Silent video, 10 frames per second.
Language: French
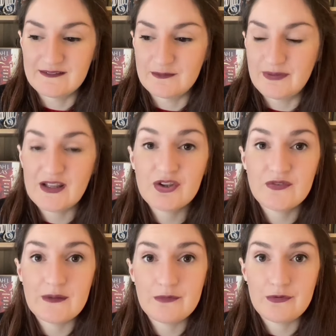bla bla,
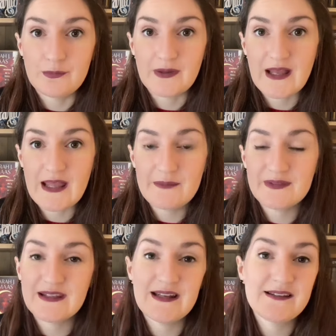blasphème
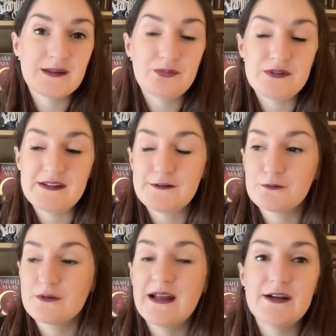suprême, quelle est sa
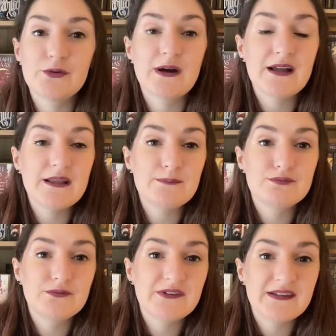punition Elle doit
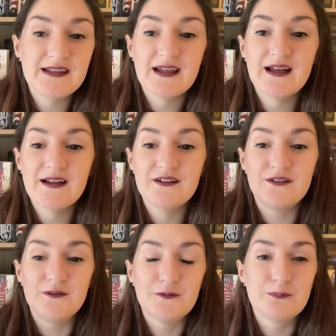épouser un
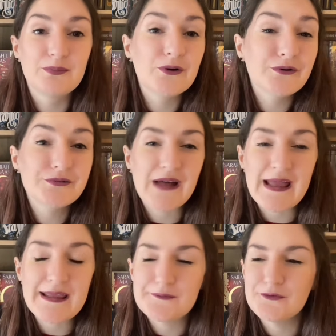beau
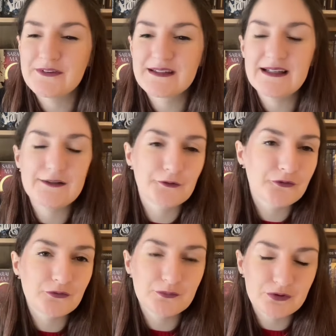faillé musclé dans
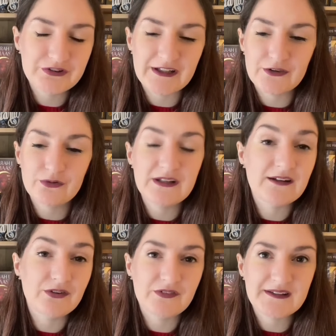son beau château et
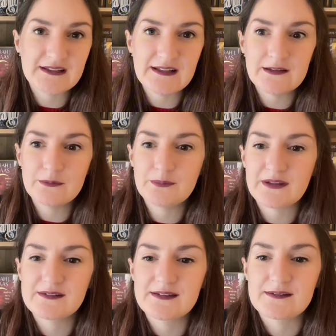elle se fait traiter comme une
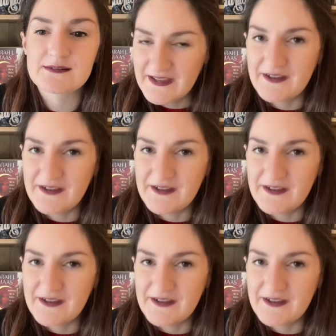princesse.